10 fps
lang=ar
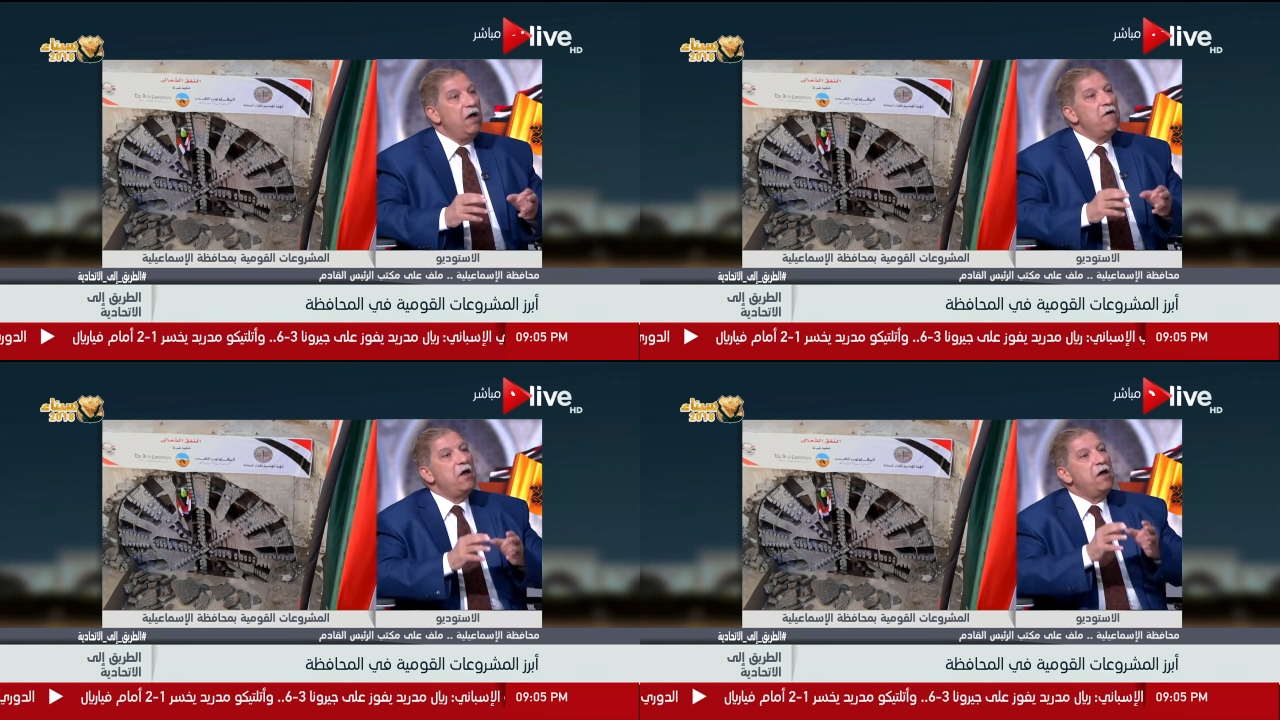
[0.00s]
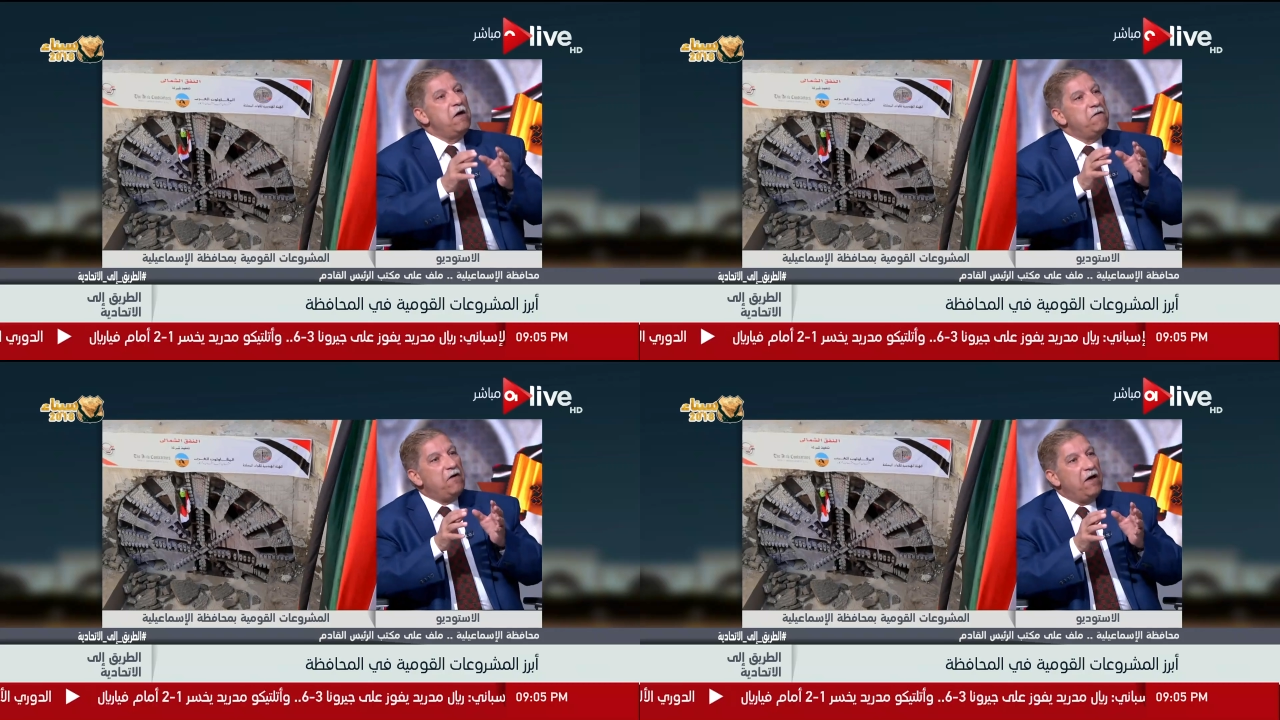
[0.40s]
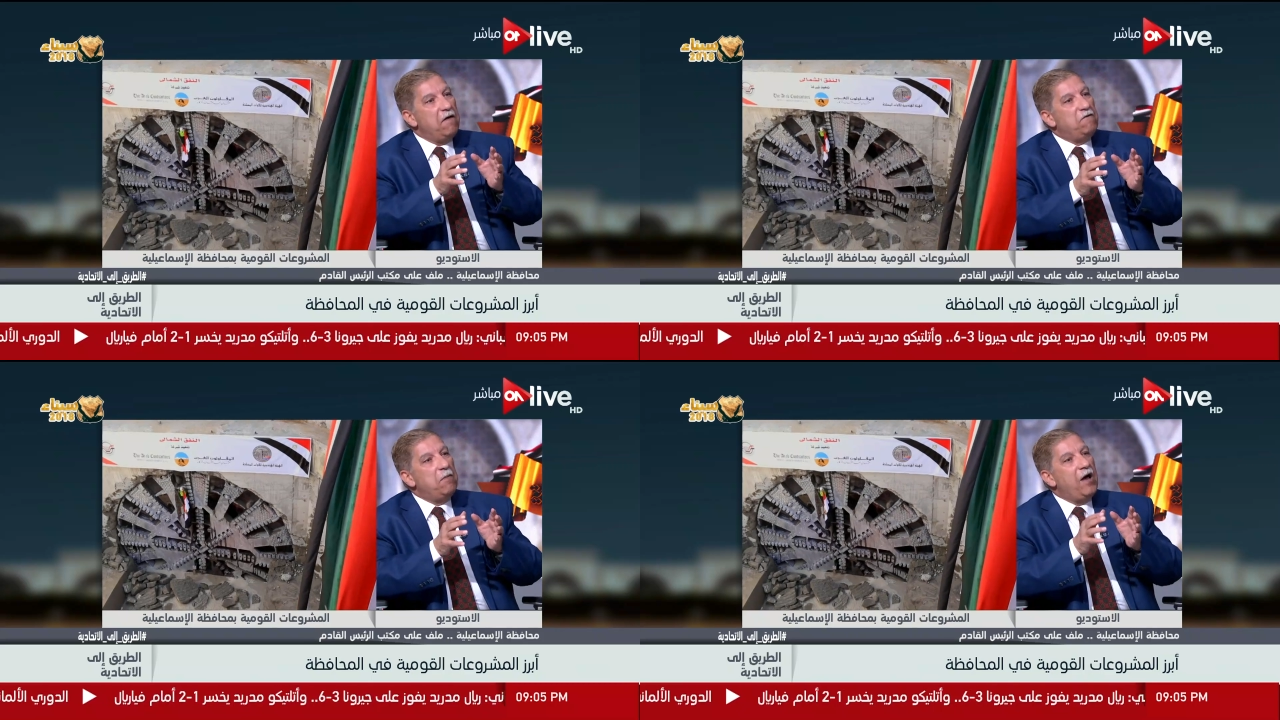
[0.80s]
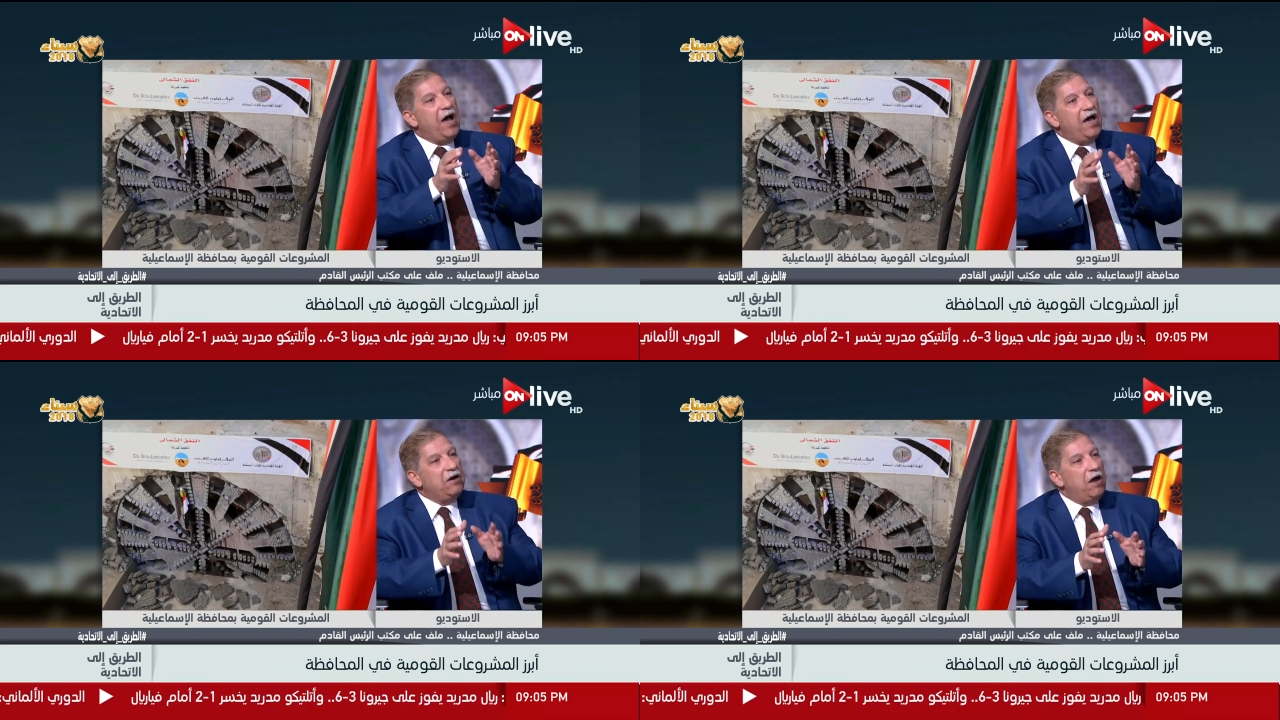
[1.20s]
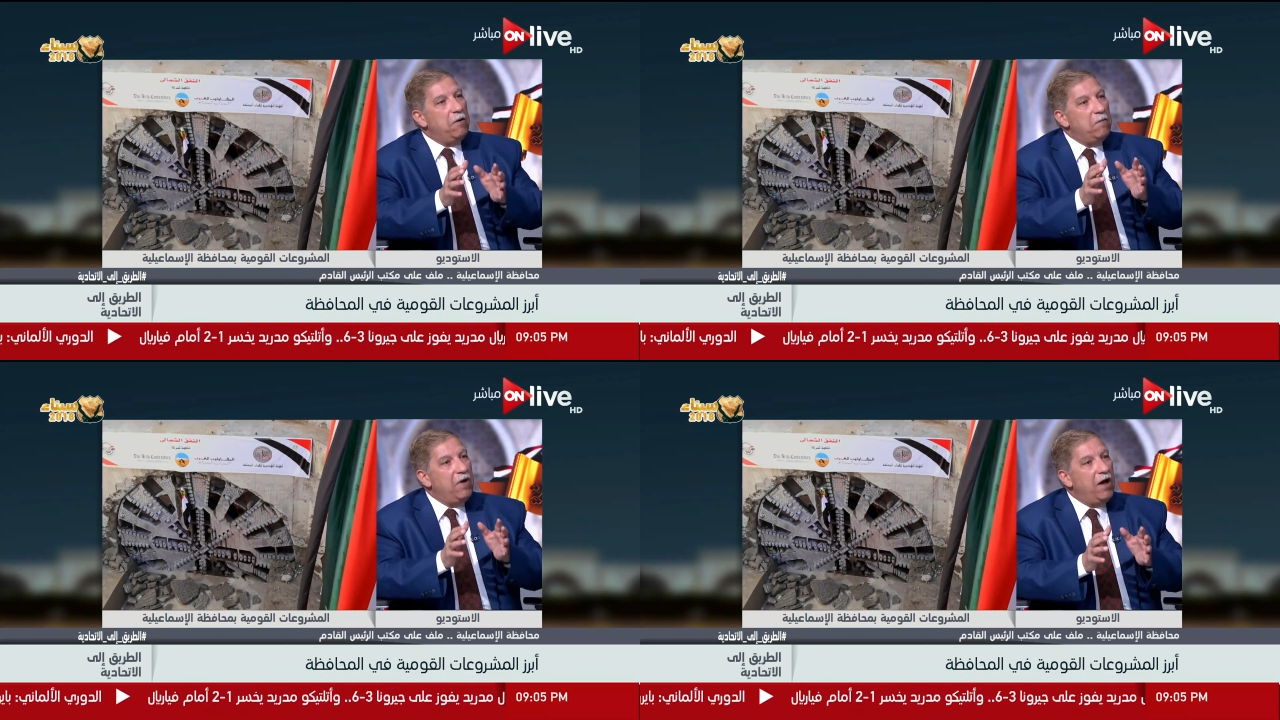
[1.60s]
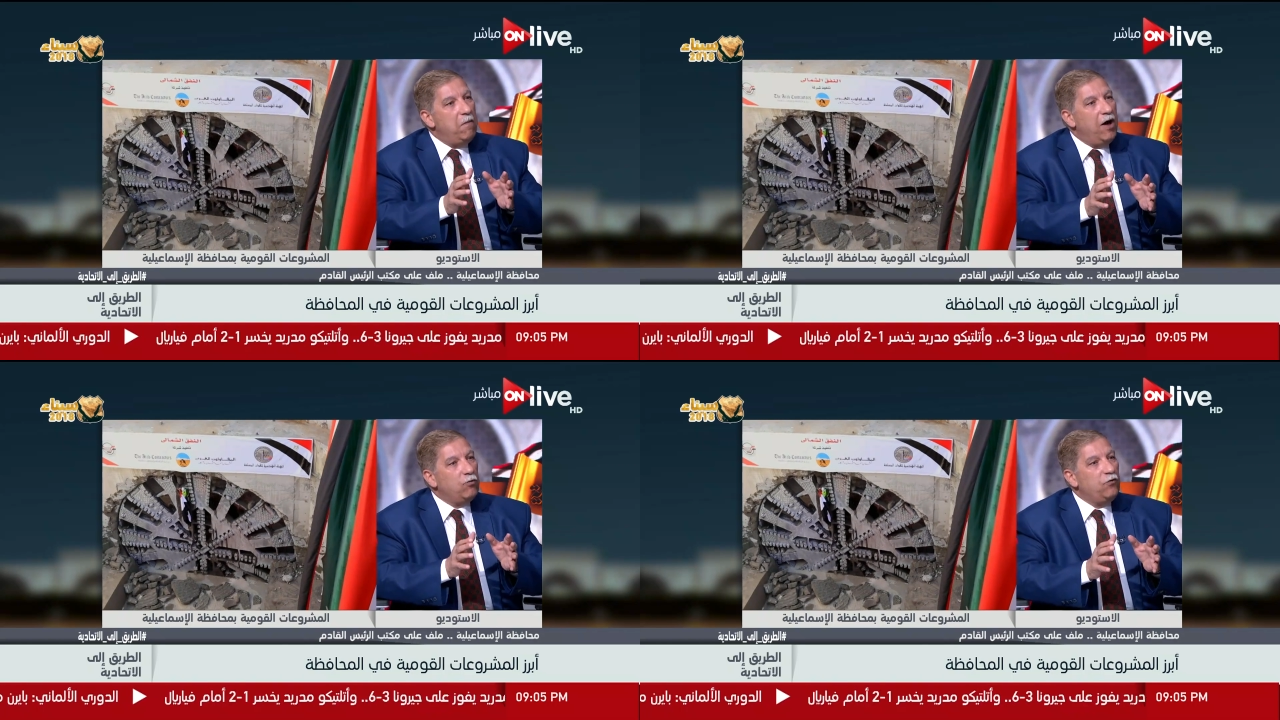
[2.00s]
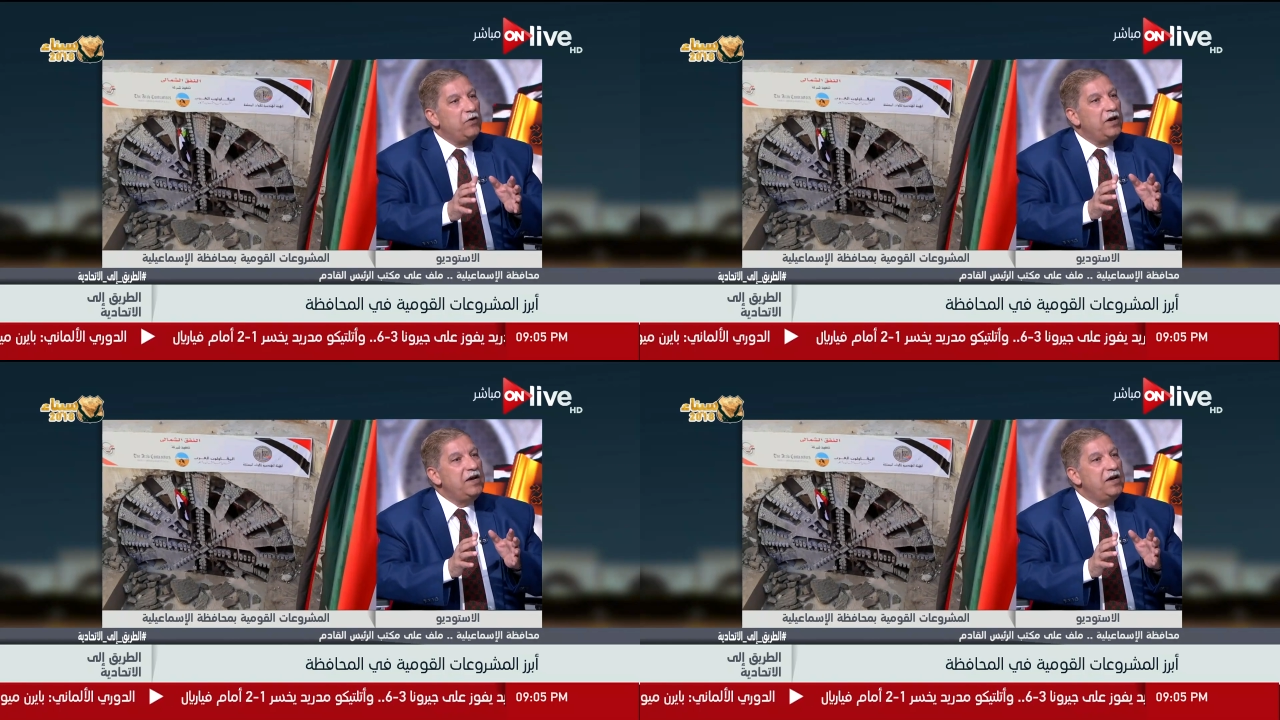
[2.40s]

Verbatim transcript: أيوه. آه، فبقى عرق بقى معروف